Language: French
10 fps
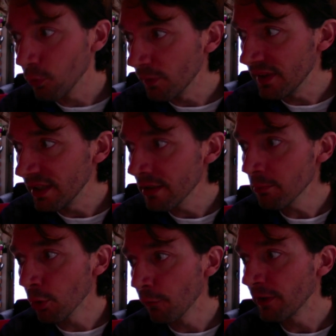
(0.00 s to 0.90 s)
usines
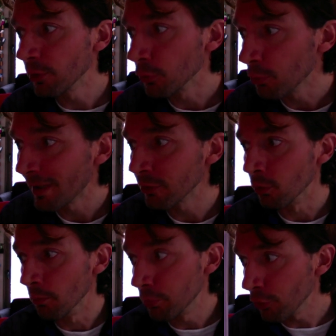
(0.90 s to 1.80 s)
profitant au
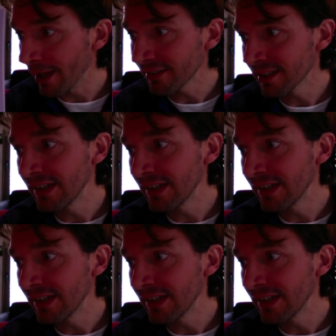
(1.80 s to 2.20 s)
patron poète